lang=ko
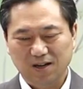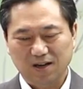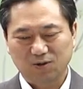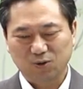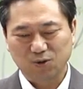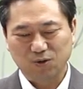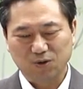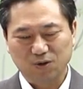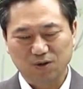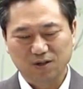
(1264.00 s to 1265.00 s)
아,
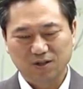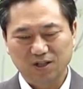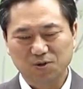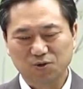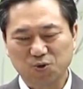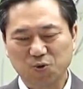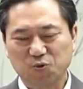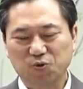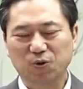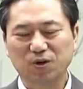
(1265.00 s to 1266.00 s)
또 쓰면
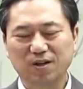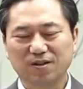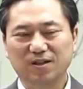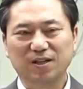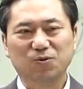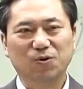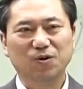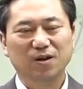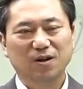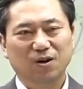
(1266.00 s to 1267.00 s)
좋고
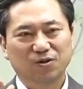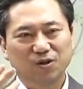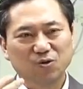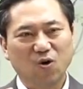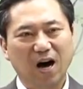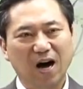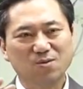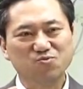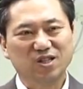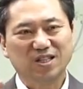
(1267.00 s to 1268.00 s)
그리고 어떤
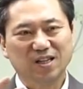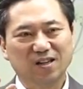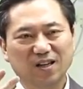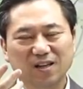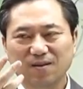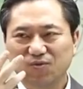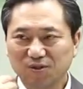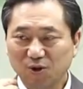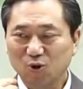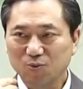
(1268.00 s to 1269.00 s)
화학물질들이
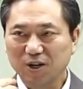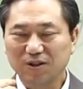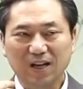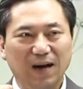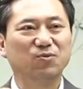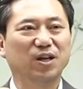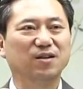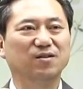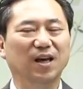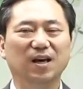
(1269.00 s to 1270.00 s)
들어오면 안
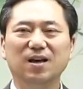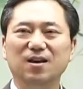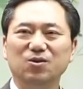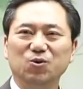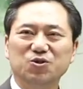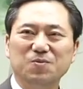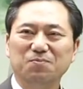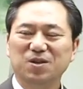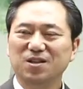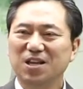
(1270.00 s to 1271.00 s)
되는데 요즘에
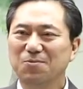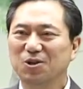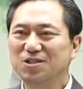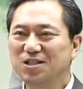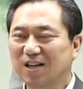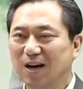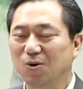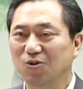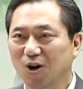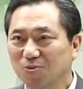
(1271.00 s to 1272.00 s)
미세먼지가
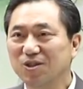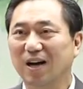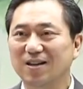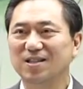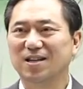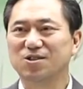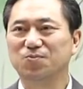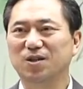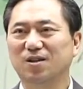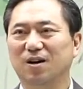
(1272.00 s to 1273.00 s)
뭐 너무 날리지
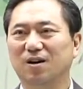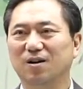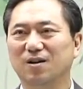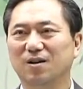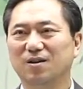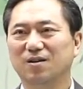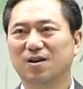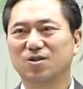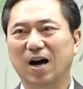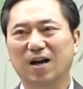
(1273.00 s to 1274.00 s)
않습니까?
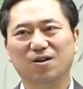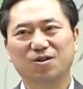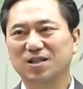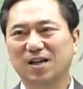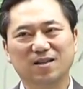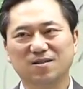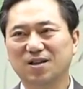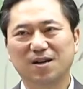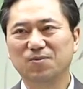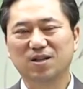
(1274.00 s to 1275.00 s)
그래서 알러지 가진
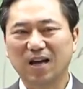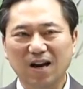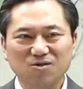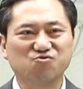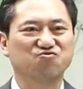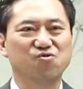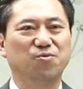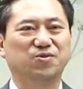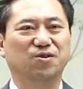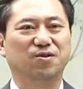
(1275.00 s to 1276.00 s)
사람들이 살 수가
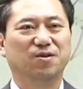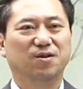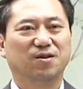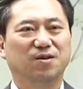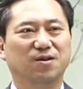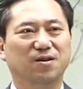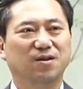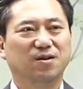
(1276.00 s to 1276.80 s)
없어. 예?